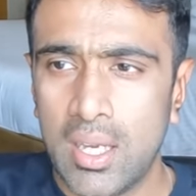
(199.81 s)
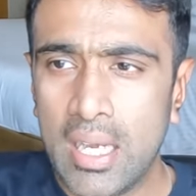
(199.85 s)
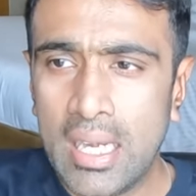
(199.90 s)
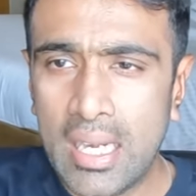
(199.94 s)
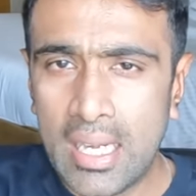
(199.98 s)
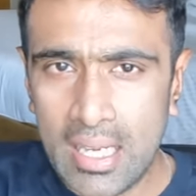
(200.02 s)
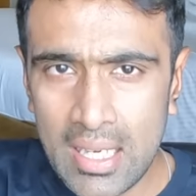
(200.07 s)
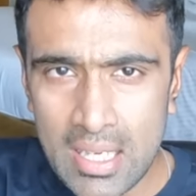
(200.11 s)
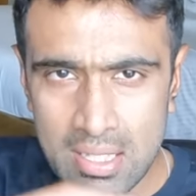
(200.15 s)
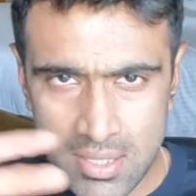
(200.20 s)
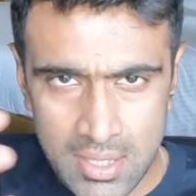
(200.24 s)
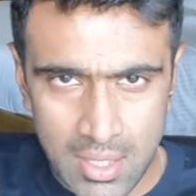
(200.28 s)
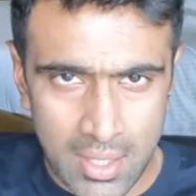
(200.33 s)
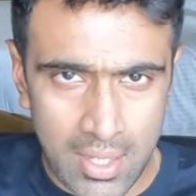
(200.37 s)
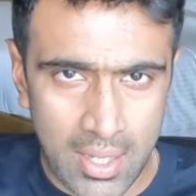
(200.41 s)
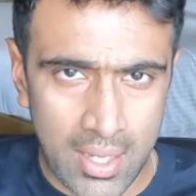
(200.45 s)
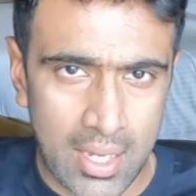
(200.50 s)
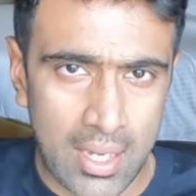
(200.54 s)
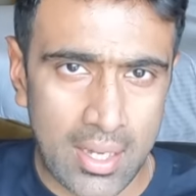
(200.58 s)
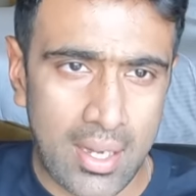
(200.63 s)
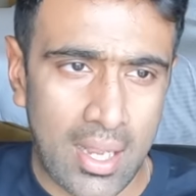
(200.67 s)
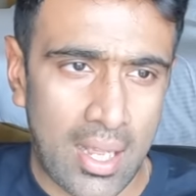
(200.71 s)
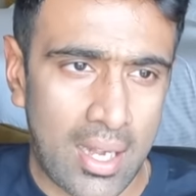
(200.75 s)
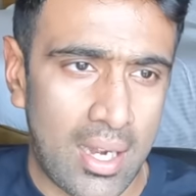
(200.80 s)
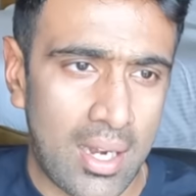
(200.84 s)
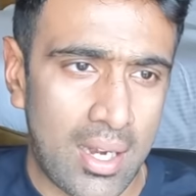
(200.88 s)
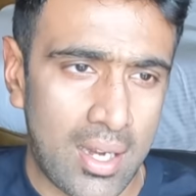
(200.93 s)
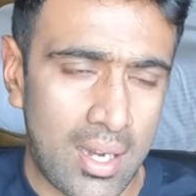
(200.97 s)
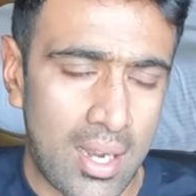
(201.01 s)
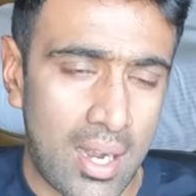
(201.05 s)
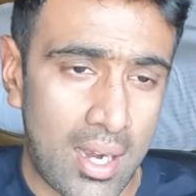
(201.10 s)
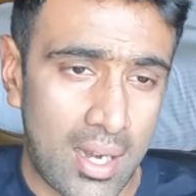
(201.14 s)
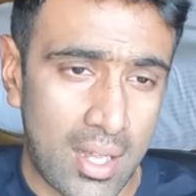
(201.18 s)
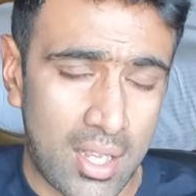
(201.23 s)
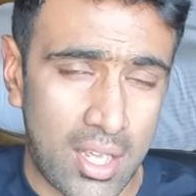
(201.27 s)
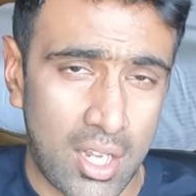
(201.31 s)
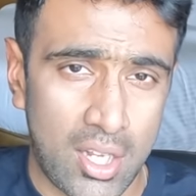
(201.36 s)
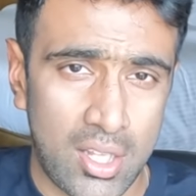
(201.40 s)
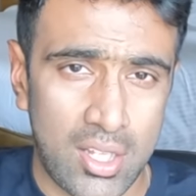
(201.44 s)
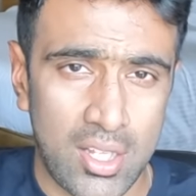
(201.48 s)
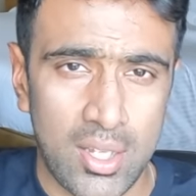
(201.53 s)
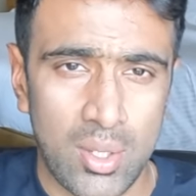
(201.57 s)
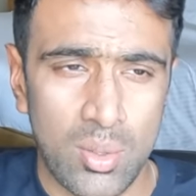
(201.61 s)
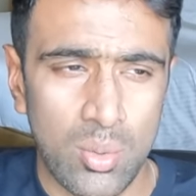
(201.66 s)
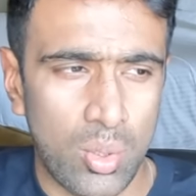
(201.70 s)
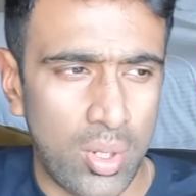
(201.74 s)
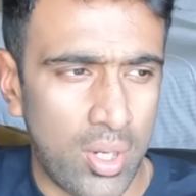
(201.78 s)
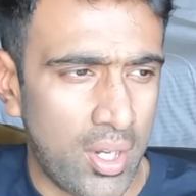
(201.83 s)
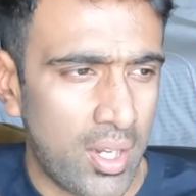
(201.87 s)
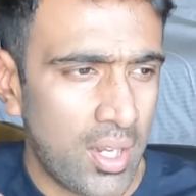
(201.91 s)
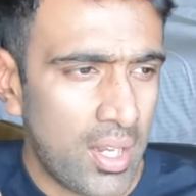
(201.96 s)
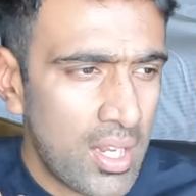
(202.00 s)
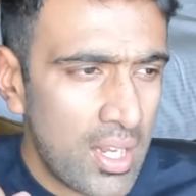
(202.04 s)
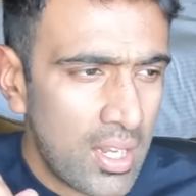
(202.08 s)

இன்டர்நேஷ்னல் கிரிக்கெட் கேலண்டர் அடக்கிறது ஒரு